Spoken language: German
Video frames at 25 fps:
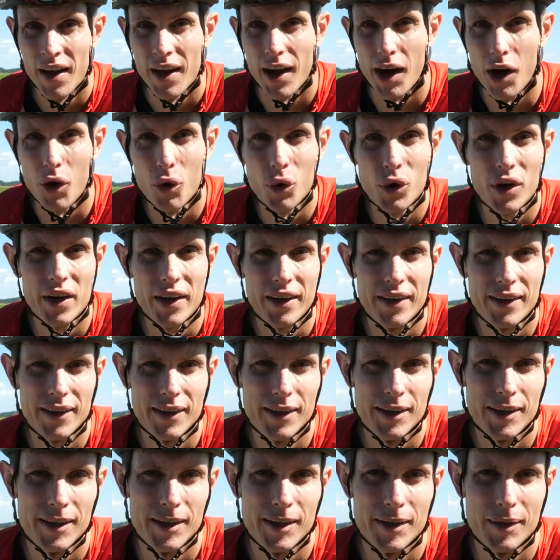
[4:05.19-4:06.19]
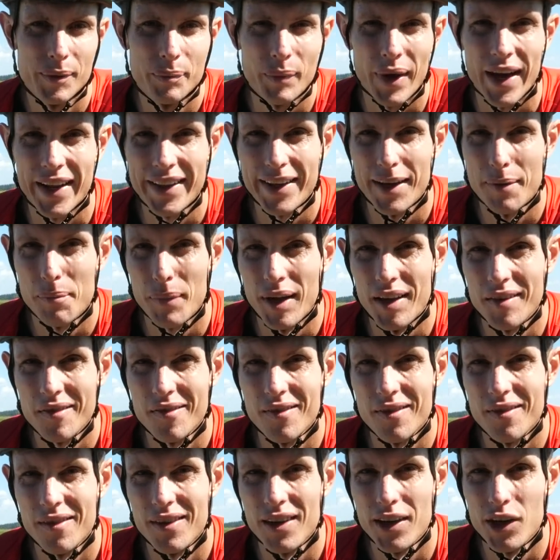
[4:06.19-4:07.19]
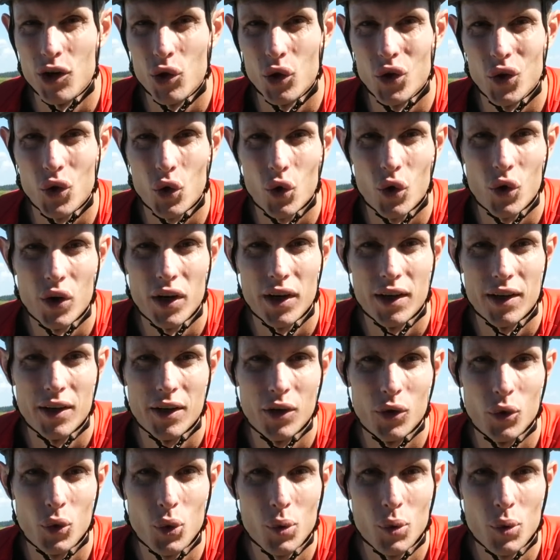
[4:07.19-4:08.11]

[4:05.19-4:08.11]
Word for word: Auch äh, hat er meistens die Kontrolle